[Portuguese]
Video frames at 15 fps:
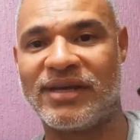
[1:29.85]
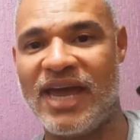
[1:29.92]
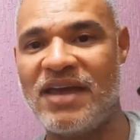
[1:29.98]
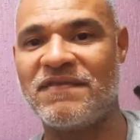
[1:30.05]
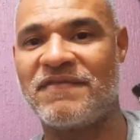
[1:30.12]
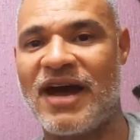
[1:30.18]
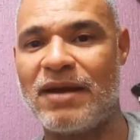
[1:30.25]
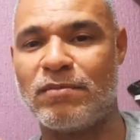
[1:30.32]

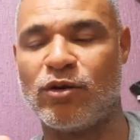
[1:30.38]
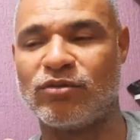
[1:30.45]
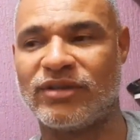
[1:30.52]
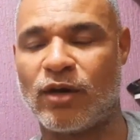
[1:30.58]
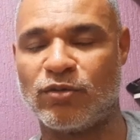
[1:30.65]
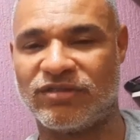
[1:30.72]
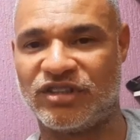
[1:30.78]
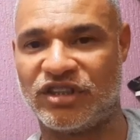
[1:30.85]
Quem vai
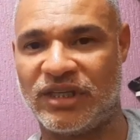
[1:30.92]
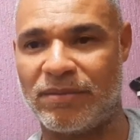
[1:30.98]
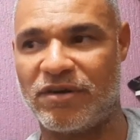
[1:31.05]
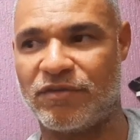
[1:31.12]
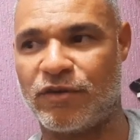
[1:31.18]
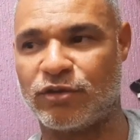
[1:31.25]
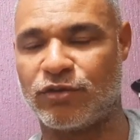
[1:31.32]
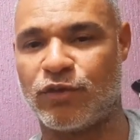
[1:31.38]
montar um sistema
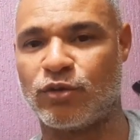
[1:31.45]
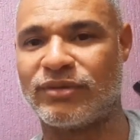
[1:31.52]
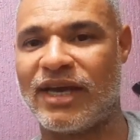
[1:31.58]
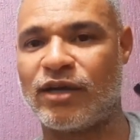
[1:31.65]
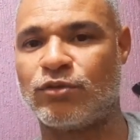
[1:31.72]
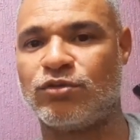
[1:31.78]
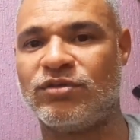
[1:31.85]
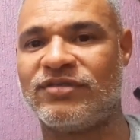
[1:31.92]

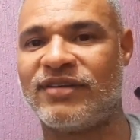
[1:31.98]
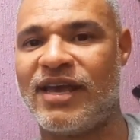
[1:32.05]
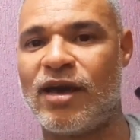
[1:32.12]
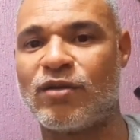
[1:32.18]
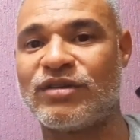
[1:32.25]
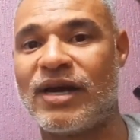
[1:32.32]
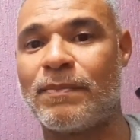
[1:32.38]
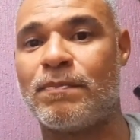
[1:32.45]
fotovoltaico do
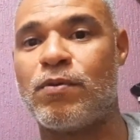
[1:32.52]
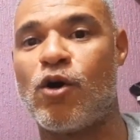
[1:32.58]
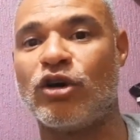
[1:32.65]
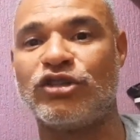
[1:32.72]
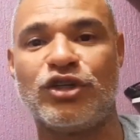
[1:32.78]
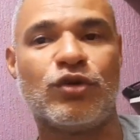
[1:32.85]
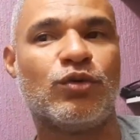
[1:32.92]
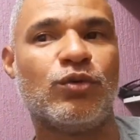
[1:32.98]
zero já
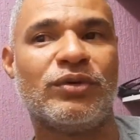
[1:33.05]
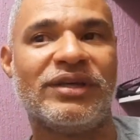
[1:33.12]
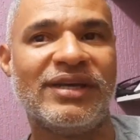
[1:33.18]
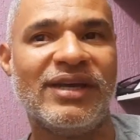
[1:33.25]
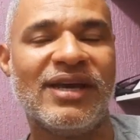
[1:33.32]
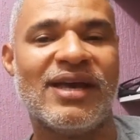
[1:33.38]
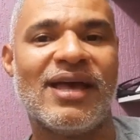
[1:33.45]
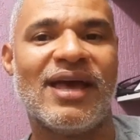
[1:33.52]
pode incluir